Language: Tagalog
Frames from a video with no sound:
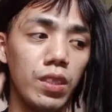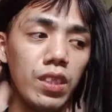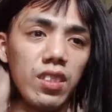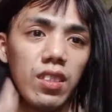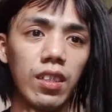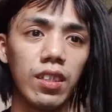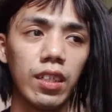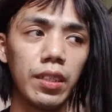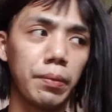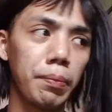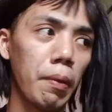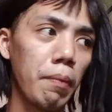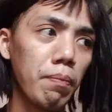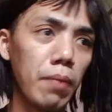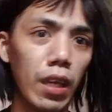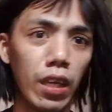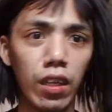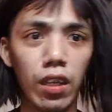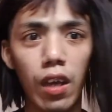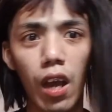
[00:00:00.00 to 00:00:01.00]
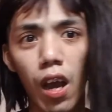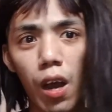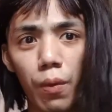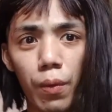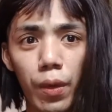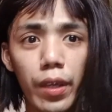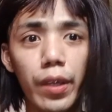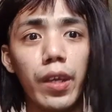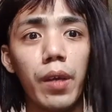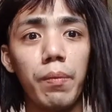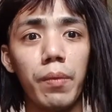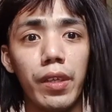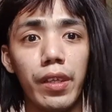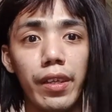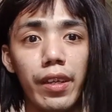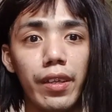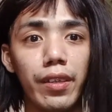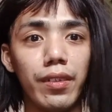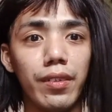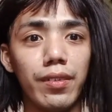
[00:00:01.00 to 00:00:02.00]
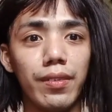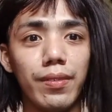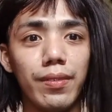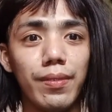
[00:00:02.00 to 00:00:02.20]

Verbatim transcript: Minsan nagpe-fake away kami niya.